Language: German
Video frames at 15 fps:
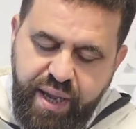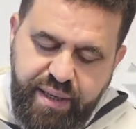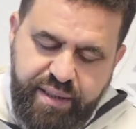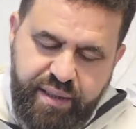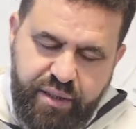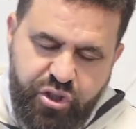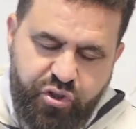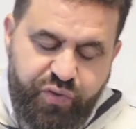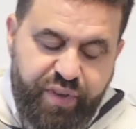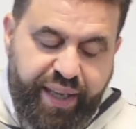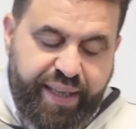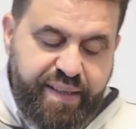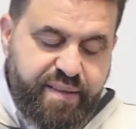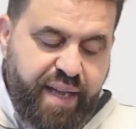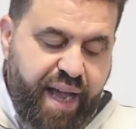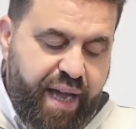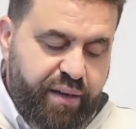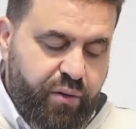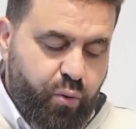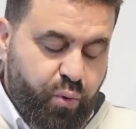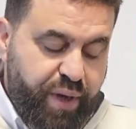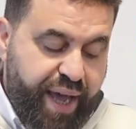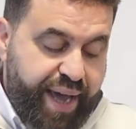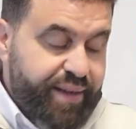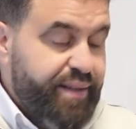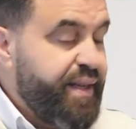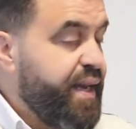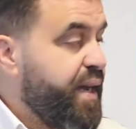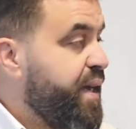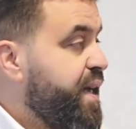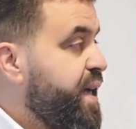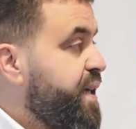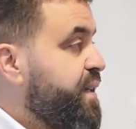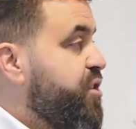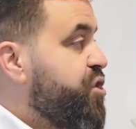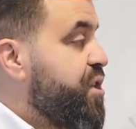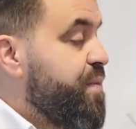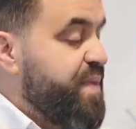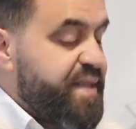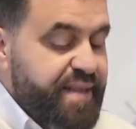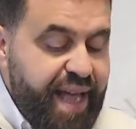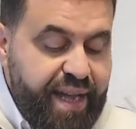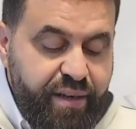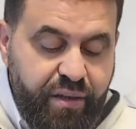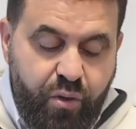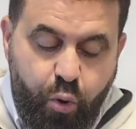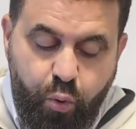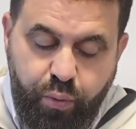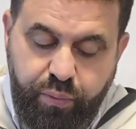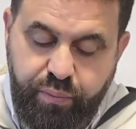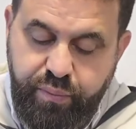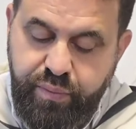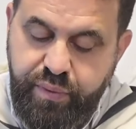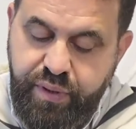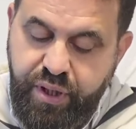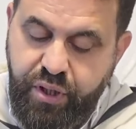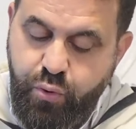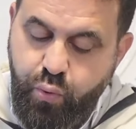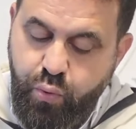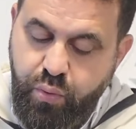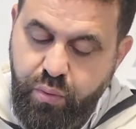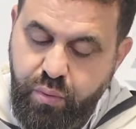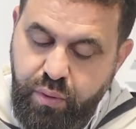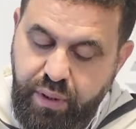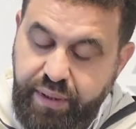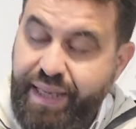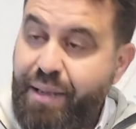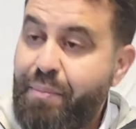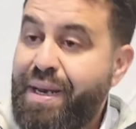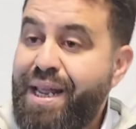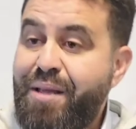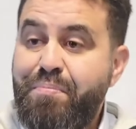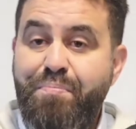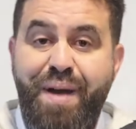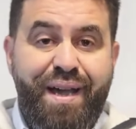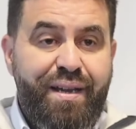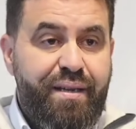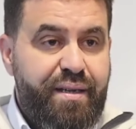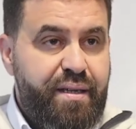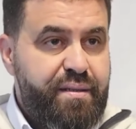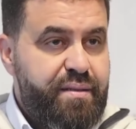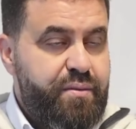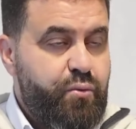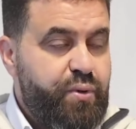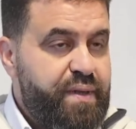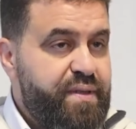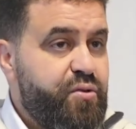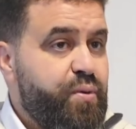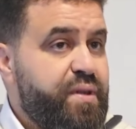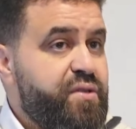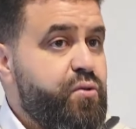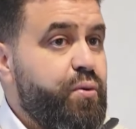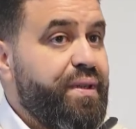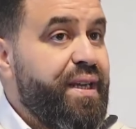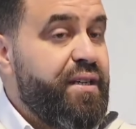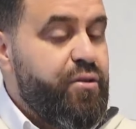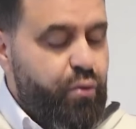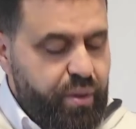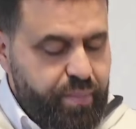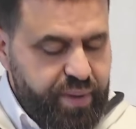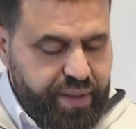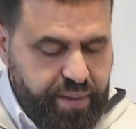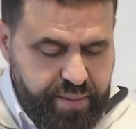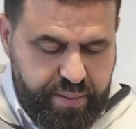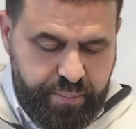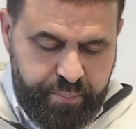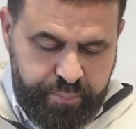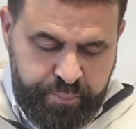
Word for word: die schwierigste Handlung oder eine der, der schlimmsten Handlungen die du in deinem Leben machen kannst oder Situationen in der du leben kannst